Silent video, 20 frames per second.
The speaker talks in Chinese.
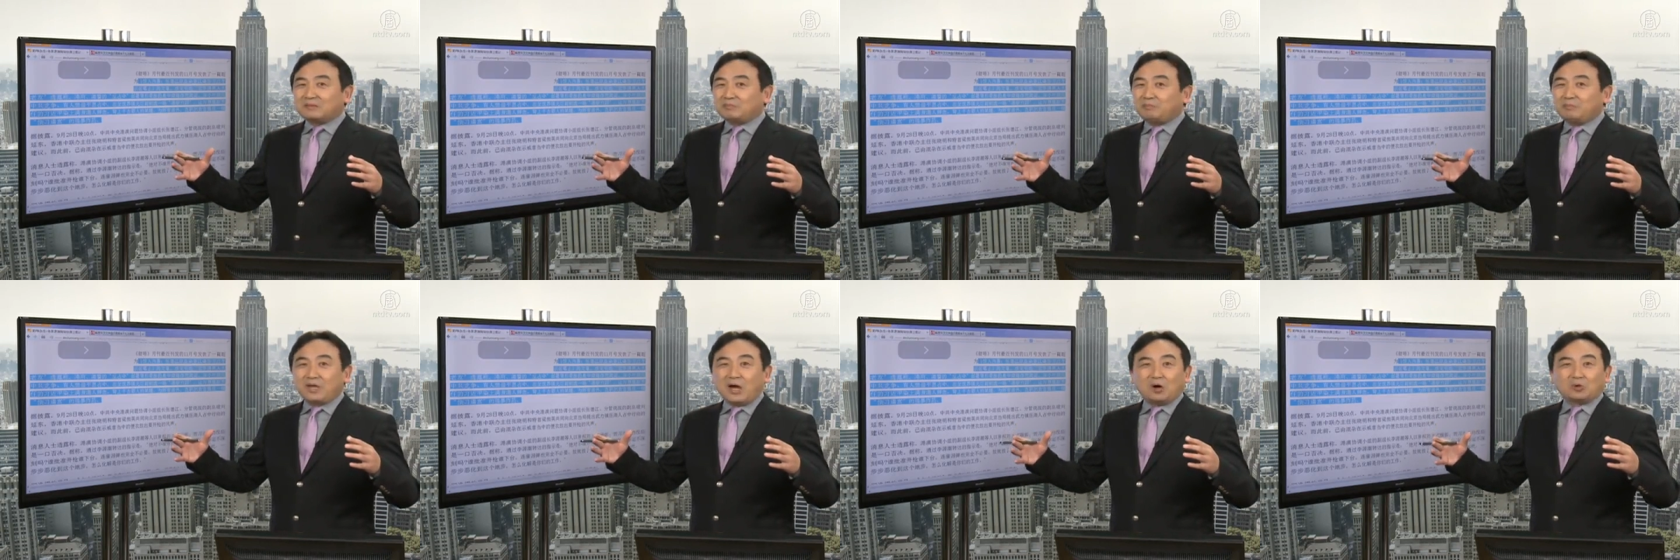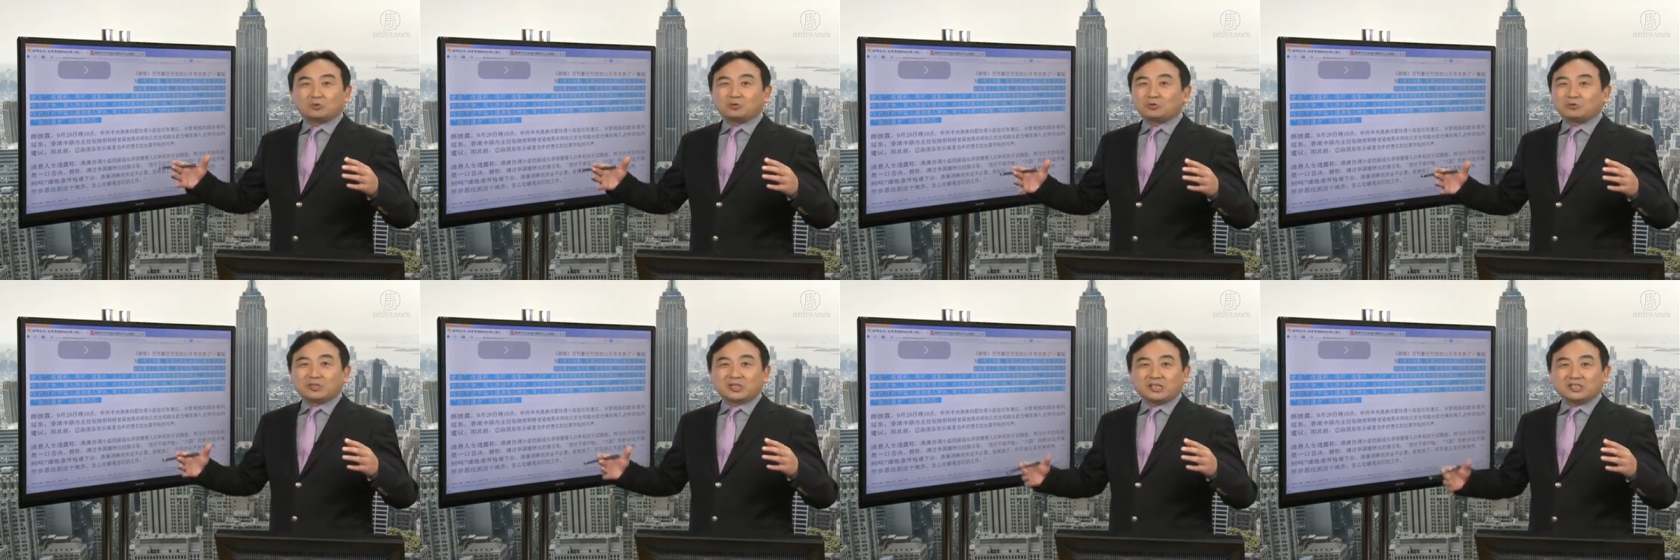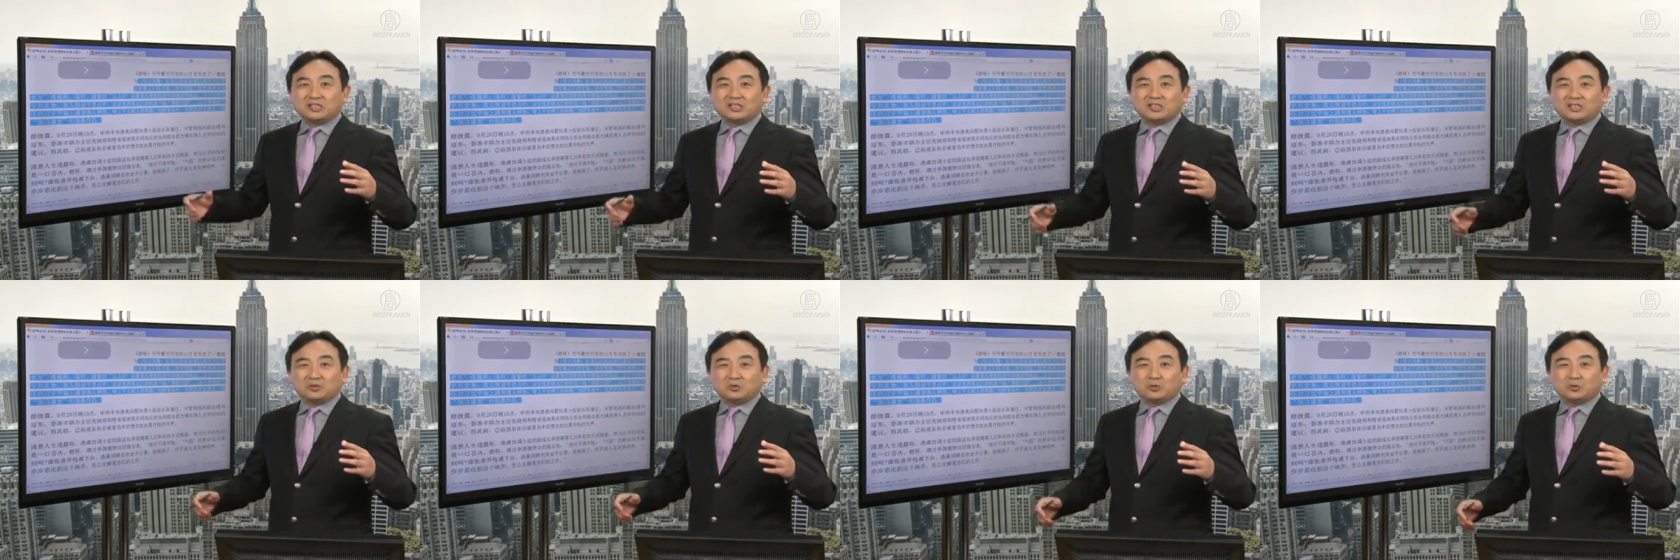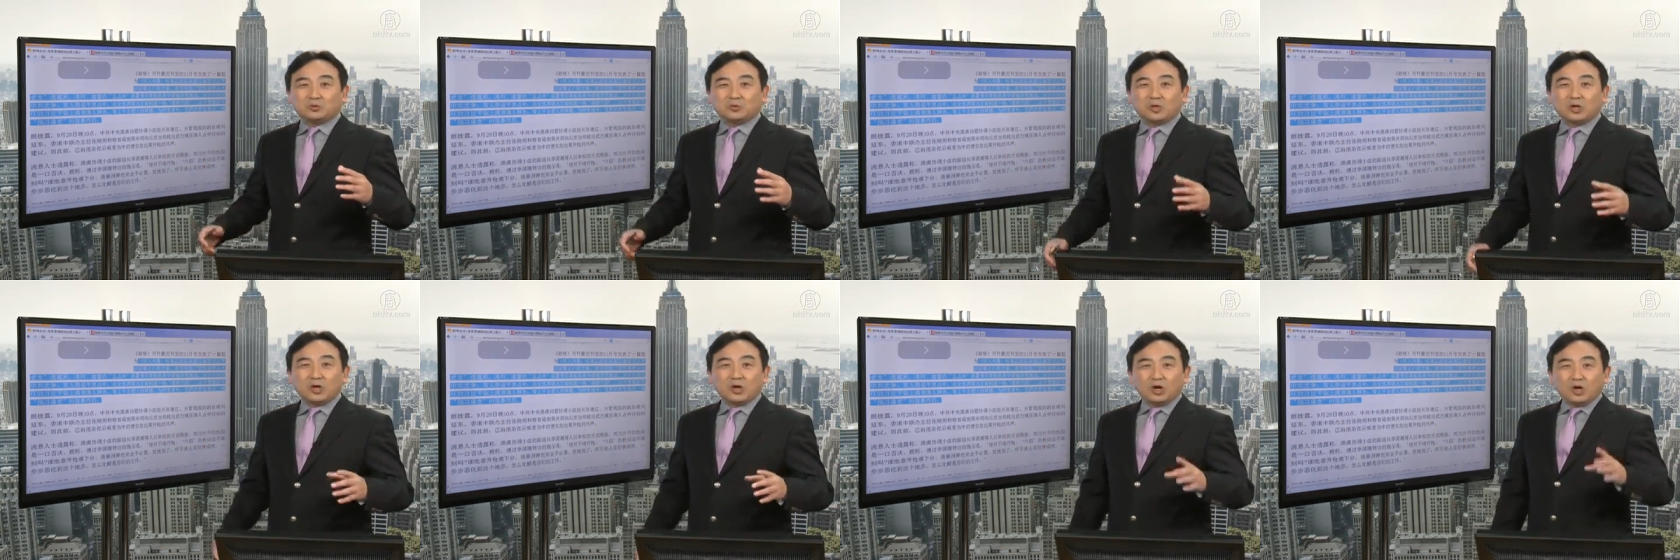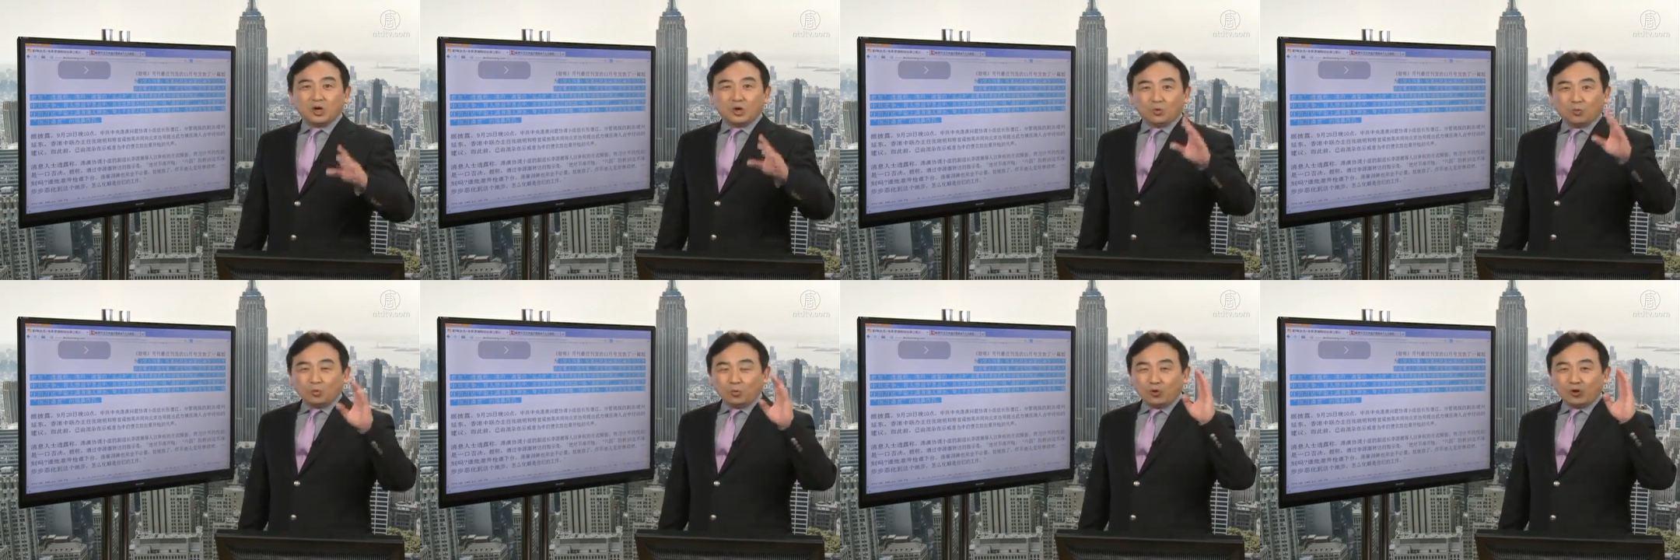描述的很清
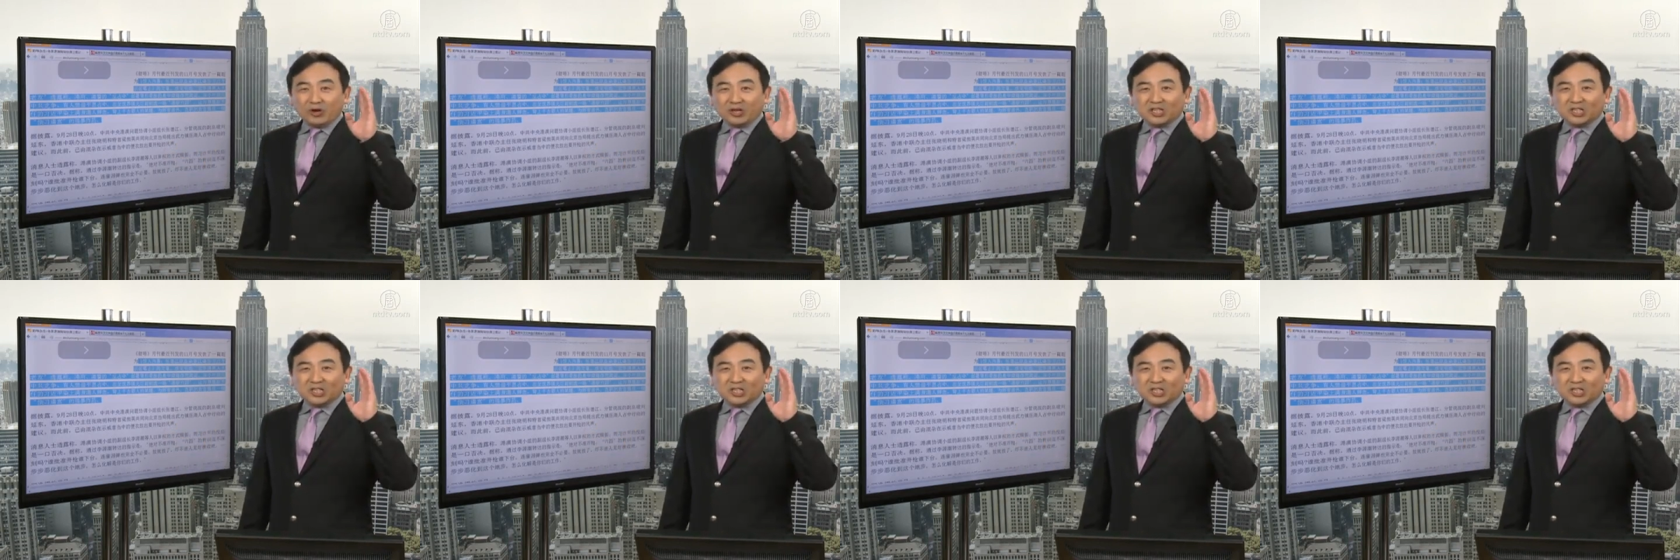楚，5月